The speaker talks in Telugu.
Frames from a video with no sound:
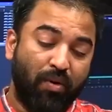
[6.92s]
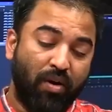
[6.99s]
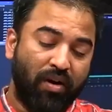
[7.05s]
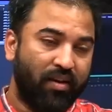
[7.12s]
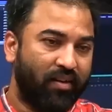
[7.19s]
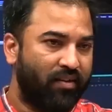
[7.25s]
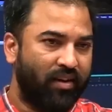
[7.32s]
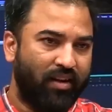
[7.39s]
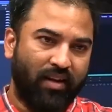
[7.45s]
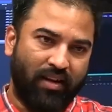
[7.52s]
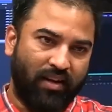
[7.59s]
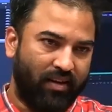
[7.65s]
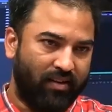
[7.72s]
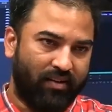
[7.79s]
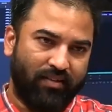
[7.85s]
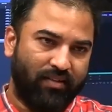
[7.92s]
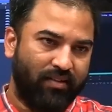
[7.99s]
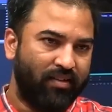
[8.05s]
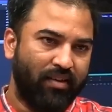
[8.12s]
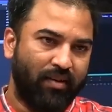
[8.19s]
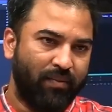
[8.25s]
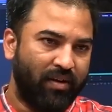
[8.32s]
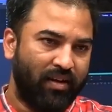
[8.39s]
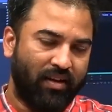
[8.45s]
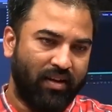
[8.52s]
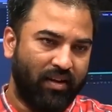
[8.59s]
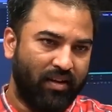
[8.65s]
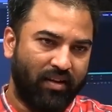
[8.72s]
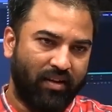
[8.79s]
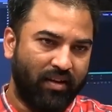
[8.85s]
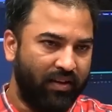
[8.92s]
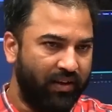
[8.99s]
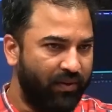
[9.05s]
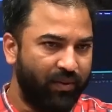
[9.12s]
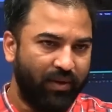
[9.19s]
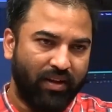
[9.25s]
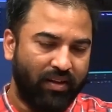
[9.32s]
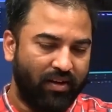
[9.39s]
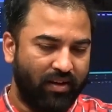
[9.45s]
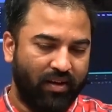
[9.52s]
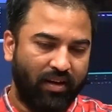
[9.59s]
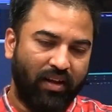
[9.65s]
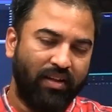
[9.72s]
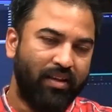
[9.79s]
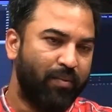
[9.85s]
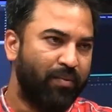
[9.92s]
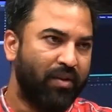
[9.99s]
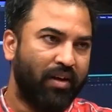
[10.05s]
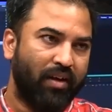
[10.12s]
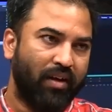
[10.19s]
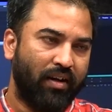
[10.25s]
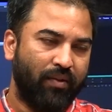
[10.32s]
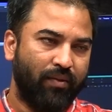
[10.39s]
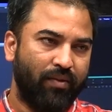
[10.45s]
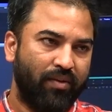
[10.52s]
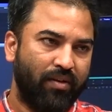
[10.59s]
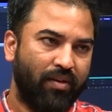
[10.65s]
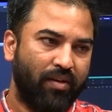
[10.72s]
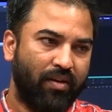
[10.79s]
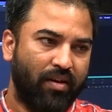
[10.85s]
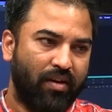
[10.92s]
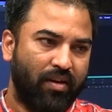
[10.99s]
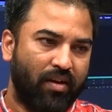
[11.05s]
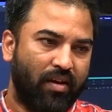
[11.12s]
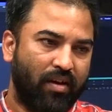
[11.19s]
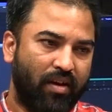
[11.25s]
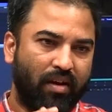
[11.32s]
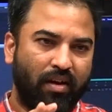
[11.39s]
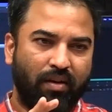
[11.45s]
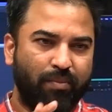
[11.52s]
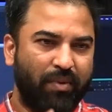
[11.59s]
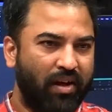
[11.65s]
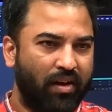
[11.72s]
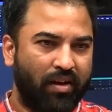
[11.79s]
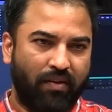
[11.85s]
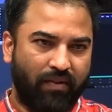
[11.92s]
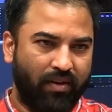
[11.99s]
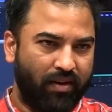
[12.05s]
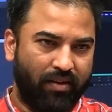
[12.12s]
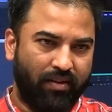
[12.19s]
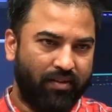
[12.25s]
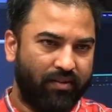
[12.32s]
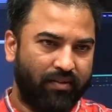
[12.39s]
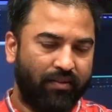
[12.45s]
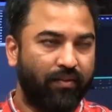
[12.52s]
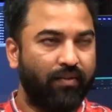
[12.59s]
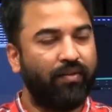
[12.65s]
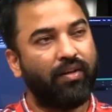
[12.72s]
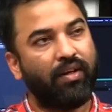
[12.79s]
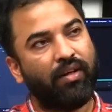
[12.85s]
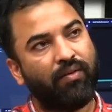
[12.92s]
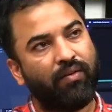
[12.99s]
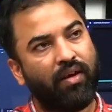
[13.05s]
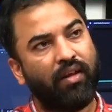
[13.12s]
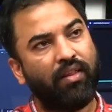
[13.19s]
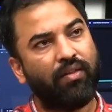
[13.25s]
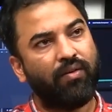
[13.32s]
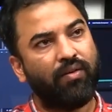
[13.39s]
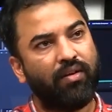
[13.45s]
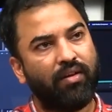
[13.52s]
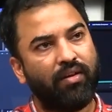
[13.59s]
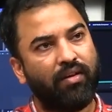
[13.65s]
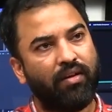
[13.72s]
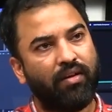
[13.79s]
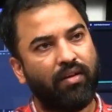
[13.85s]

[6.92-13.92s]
పాలిటిక్స్ అని కానీ సినిమా అని కానీ ఏమీ కాదు నేను ఏం చెప్తానంటే ఆయన గురించి ఆయన బంగారం అండి నేను ఆయనతోటి